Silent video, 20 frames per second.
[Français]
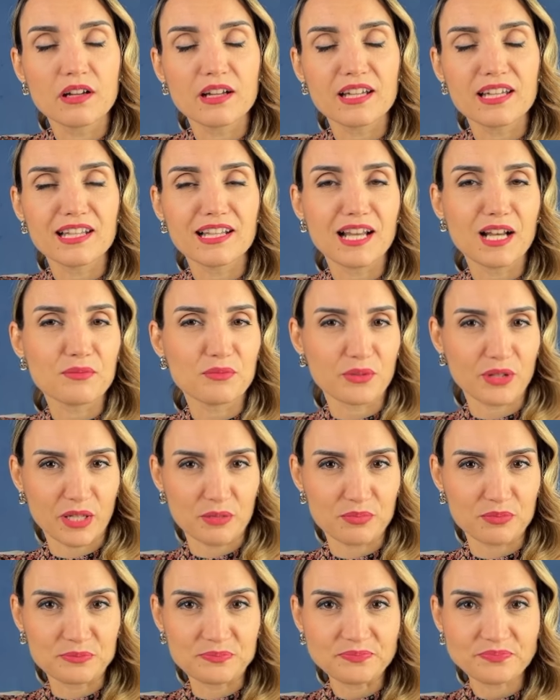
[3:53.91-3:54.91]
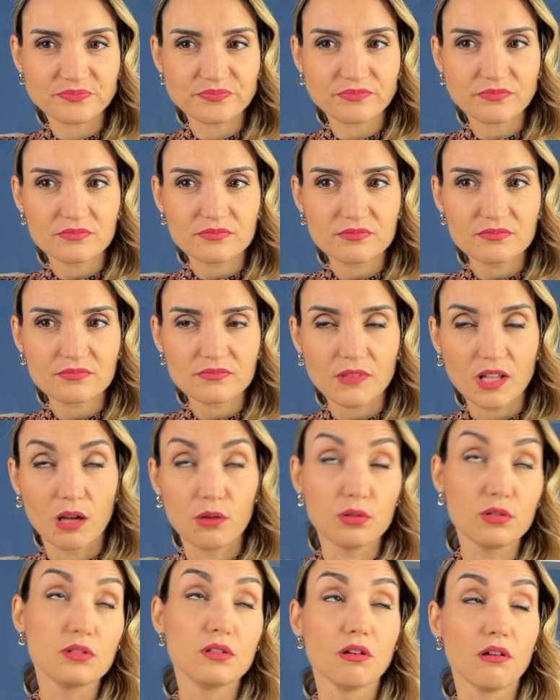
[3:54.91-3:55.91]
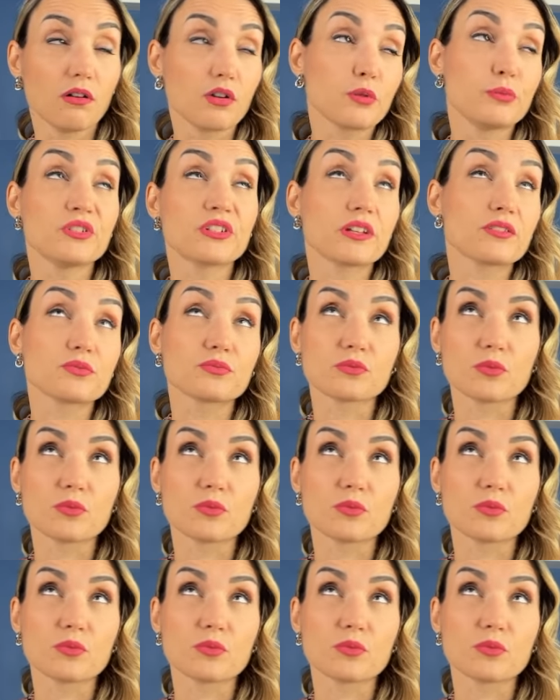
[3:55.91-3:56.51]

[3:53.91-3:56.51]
Et là, elle me répond Oui, en communication,